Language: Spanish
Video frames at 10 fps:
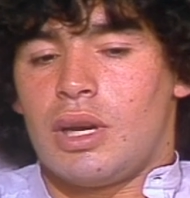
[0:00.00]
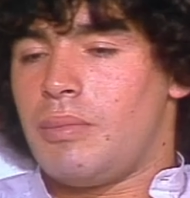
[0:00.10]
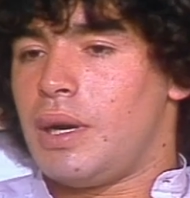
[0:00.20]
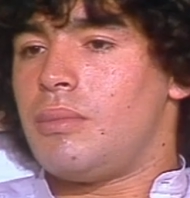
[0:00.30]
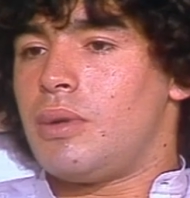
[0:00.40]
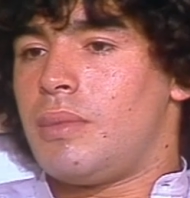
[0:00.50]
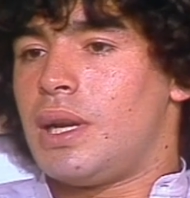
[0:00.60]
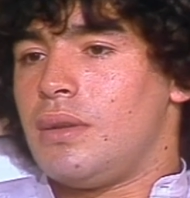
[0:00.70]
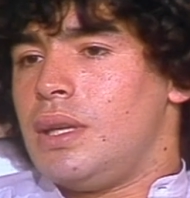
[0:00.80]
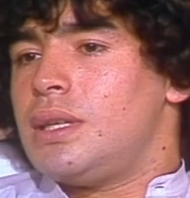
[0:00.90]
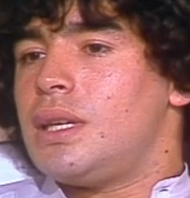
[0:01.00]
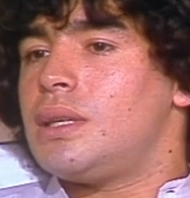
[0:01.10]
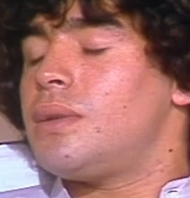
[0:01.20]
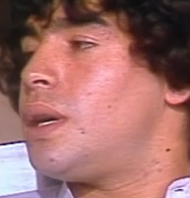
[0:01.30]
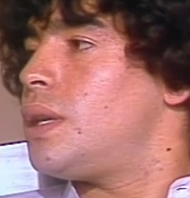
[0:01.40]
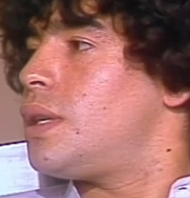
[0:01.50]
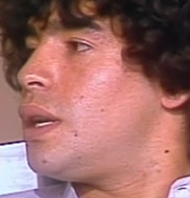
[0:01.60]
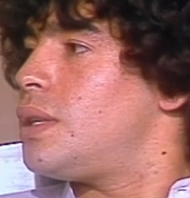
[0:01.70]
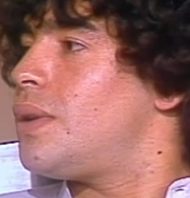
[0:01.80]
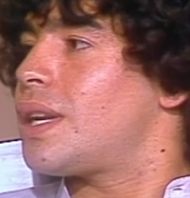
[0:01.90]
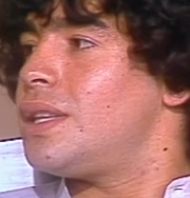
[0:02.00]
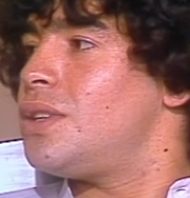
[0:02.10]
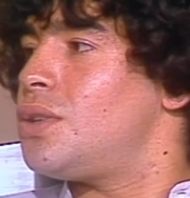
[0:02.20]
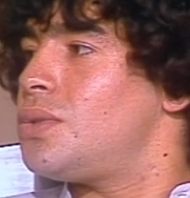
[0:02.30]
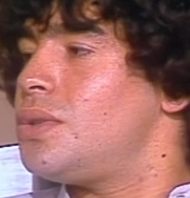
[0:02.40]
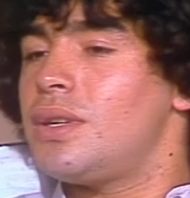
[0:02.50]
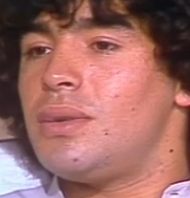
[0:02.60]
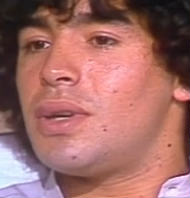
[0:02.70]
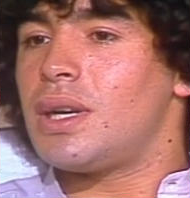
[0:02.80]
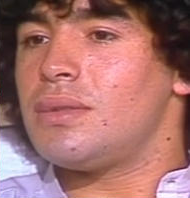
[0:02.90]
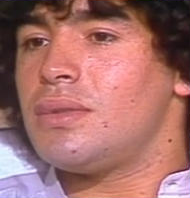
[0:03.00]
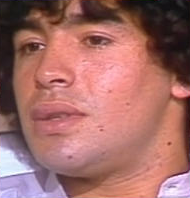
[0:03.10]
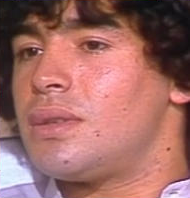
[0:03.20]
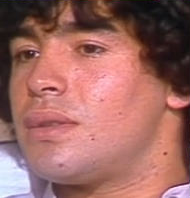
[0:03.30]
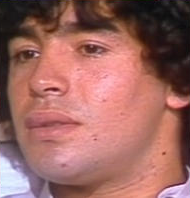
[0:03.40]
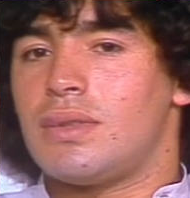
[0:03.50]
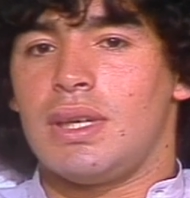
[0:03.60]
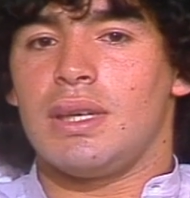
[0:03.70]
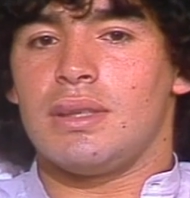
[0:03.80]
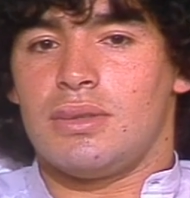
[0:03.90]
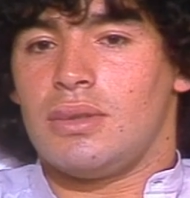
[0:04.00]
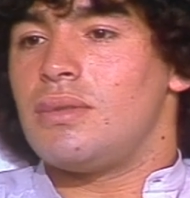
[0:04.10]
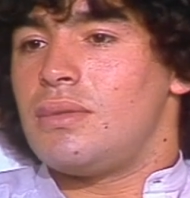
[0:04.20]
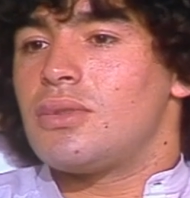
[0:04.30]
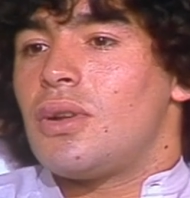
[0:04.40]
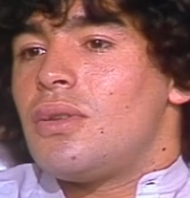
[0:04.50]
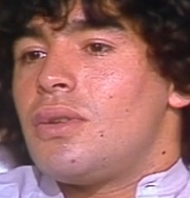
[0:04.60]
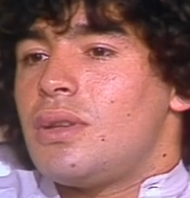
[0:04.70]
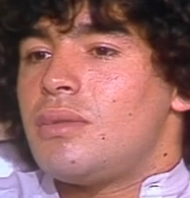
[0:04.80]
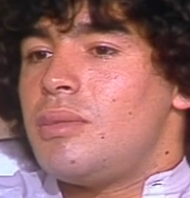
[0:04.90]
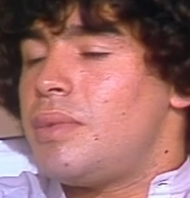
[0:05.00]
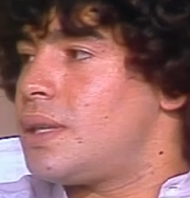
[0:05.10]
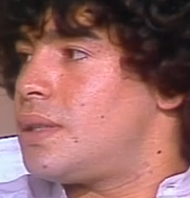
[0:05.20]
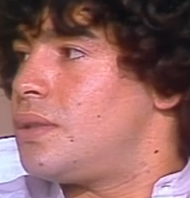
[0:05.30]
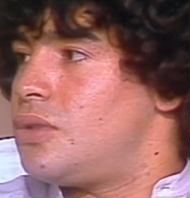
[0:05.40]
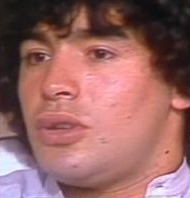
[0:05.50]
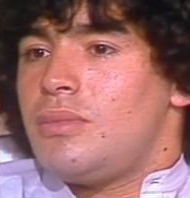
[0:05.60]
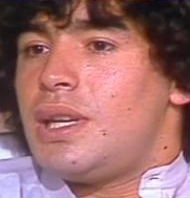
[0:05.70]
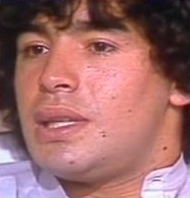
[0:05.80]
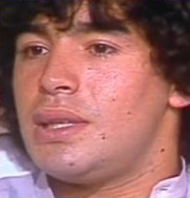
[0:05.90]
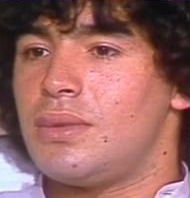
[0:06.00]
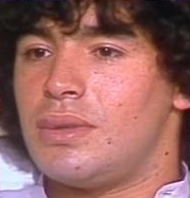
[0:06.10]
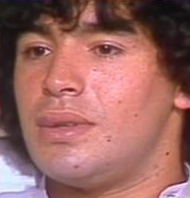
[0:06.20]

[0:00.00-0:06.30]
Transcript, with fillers: pagan por Maradona se la lleva se la lleva Argentinos Junior y Boca Junior. O sea, son son los dueños de mi pase. Yo no me la llevo.